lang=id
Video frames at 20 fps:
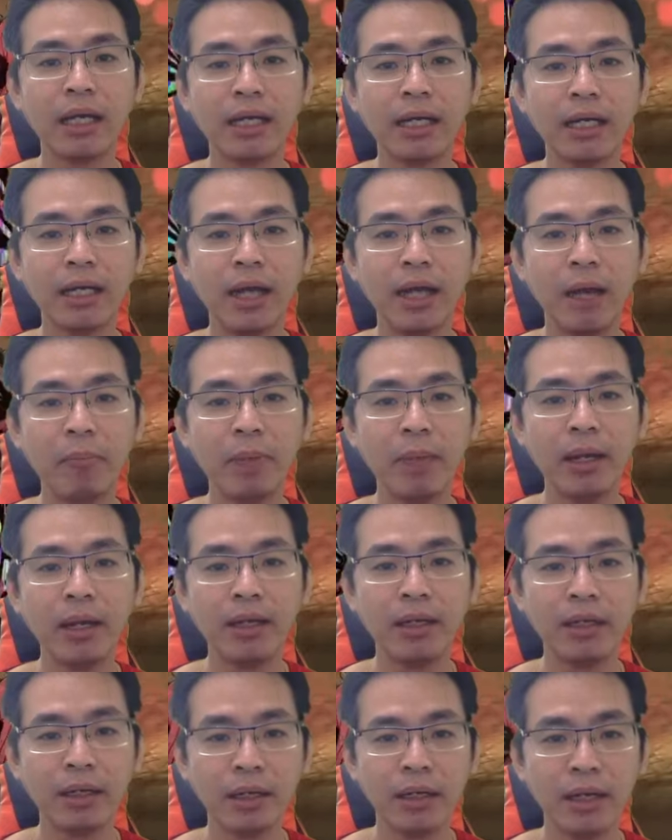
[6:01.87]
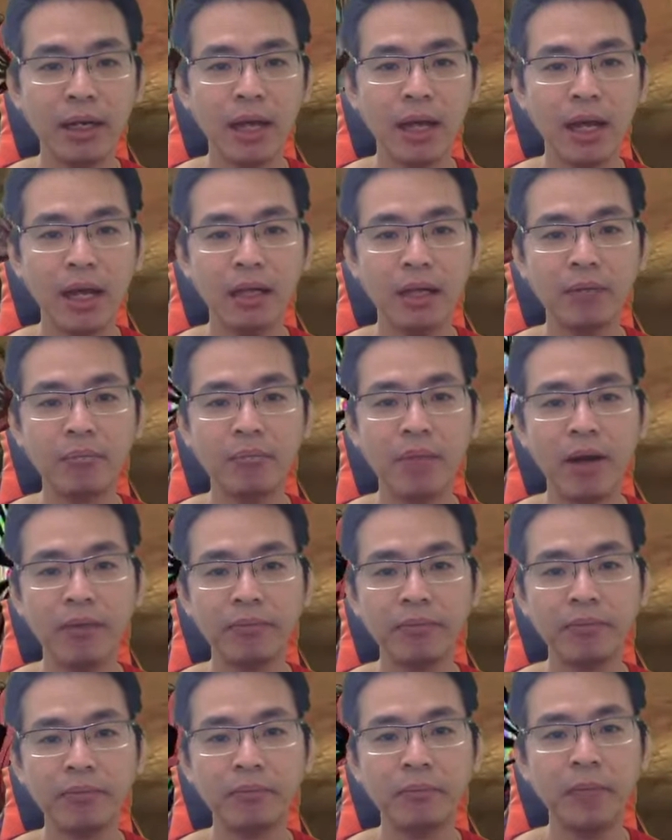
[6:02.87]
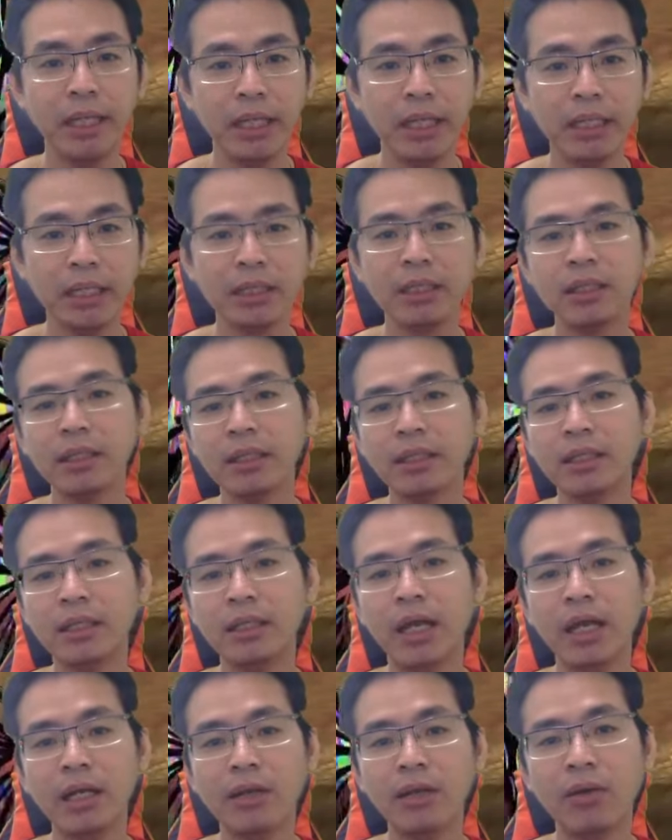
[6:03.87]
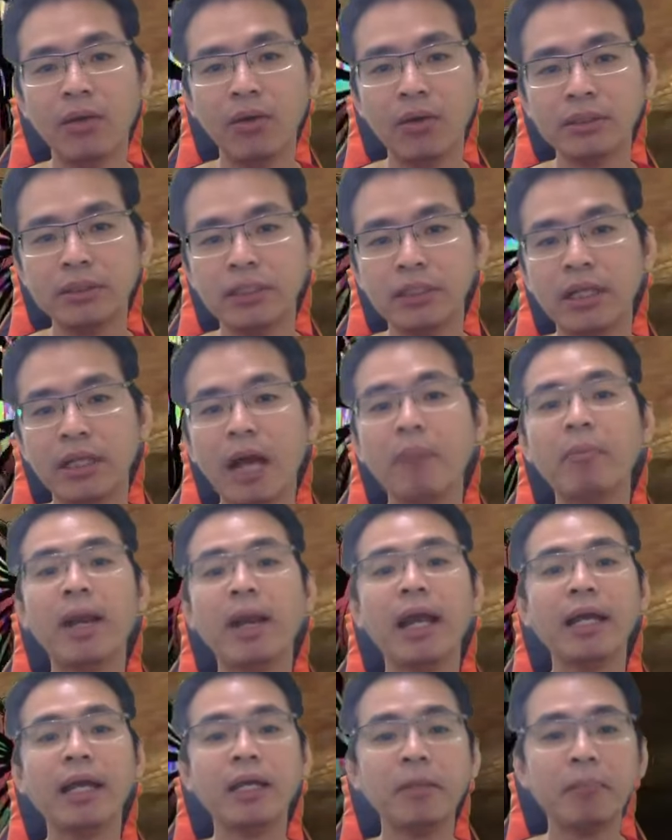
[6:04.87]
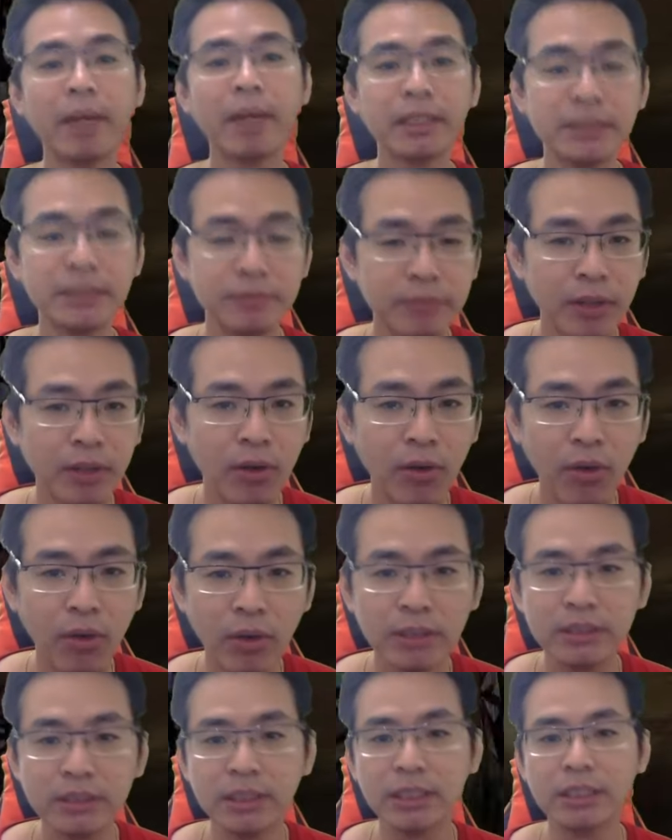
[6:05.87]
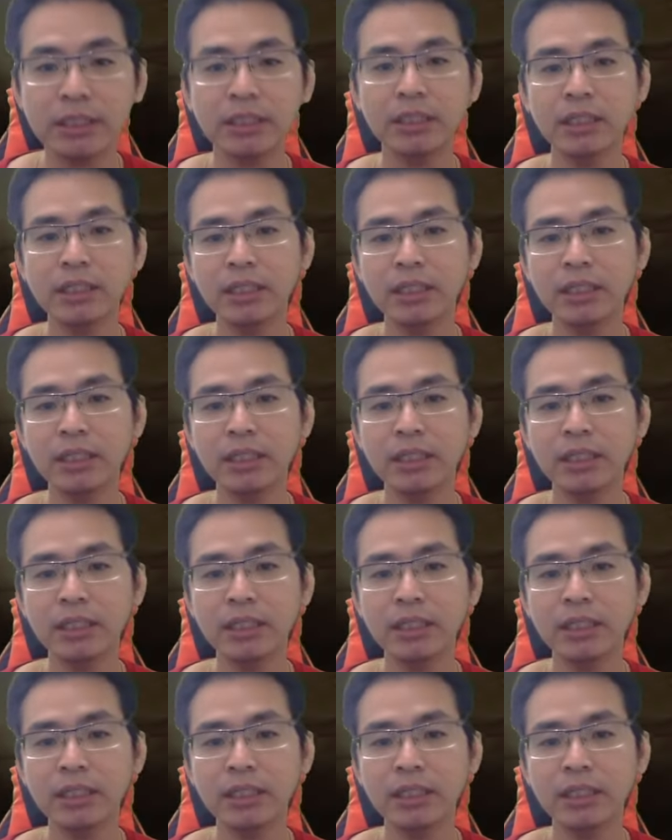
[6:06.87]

crit apa kena debuff bleed dari Gloxy apalagi pasifnya Gloxy